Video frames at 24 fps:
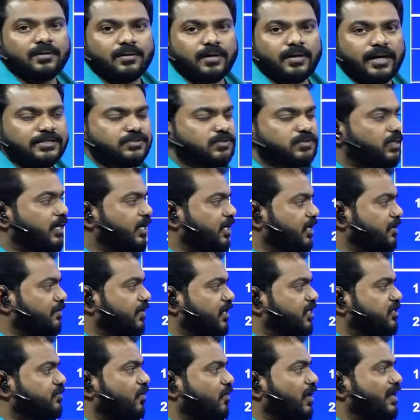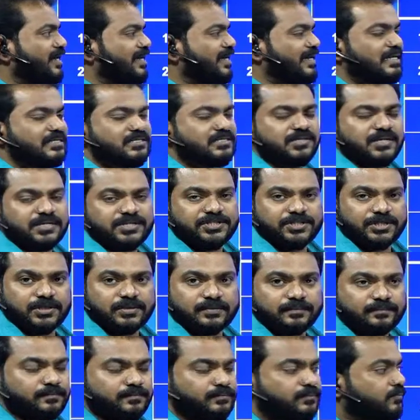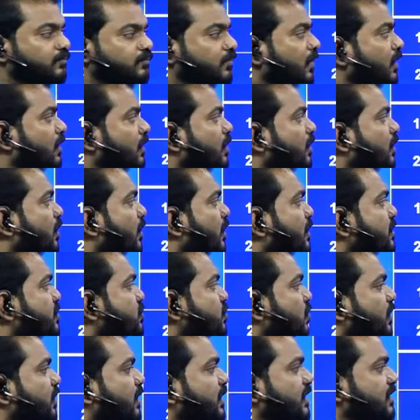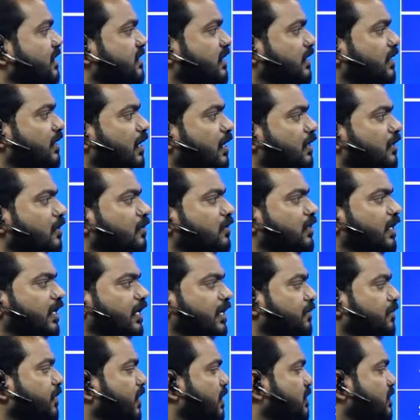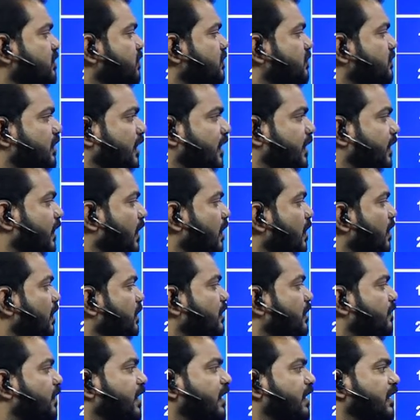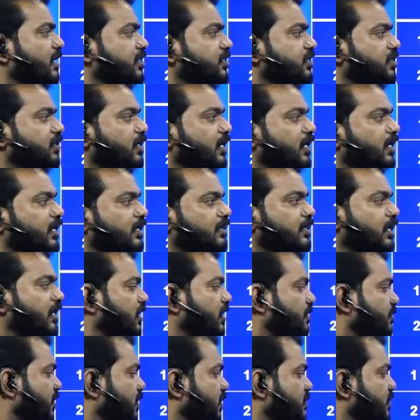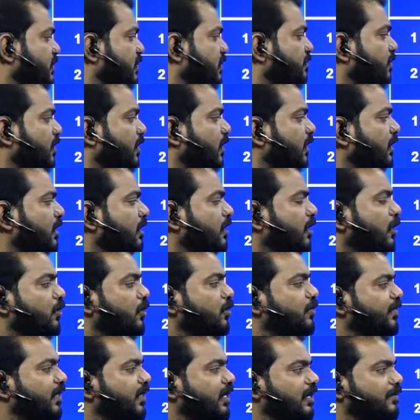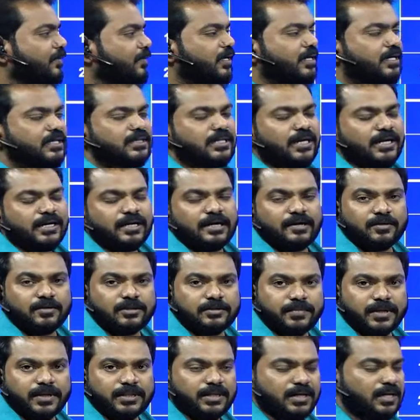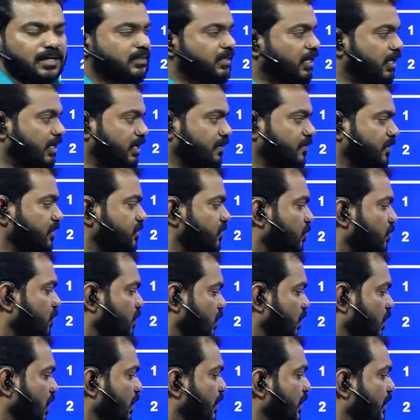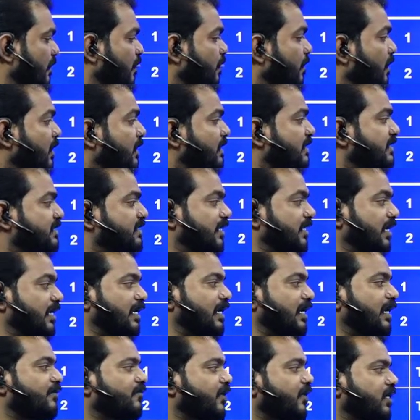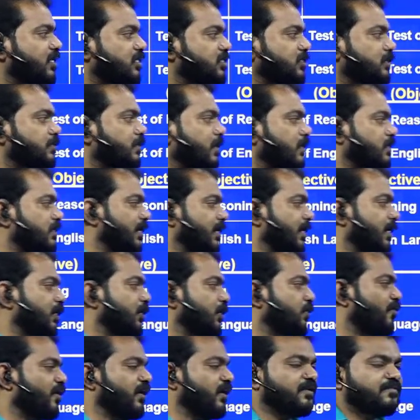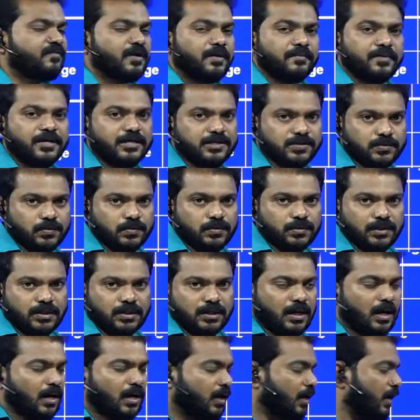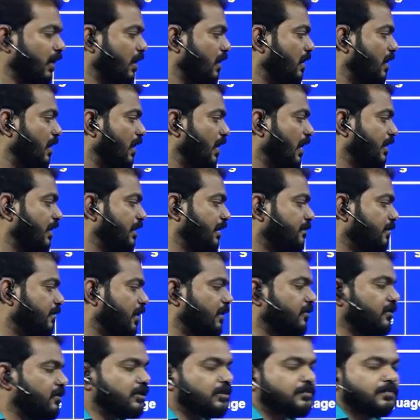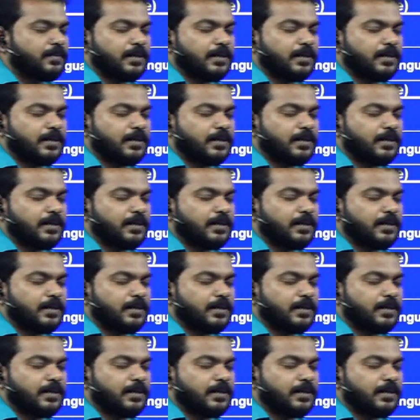ரைட் ஸோ தேர்ட்டி மினிட்ஸ் ஃபார் ஈச் செஷன் கிளியர் ஸோ ரீசனிங்காக இருந்தாலும் தேர்ட்டி மினிட்ஸ் தனியாக அதே மாதிரி இங்கிலீஷுக்கு தனியாக தேர்ட்டி மினிட்ஸ் அதே மாதிரி நியூமரிகபிலிட்டி தனியாக வந்து பார்த்தீங்கன்னா தேர்ட்டி மினிட்ஸ் கொடுத்துருக்காங்க ஜென்ரல் அவேர்னஸுக்கு பார்த்தீங்கன்னா டுவெண்ட்டி ஃபைவ் மினிட்ஸ் கொடுத்துருக்காங்க அதே மாதிரி வந்து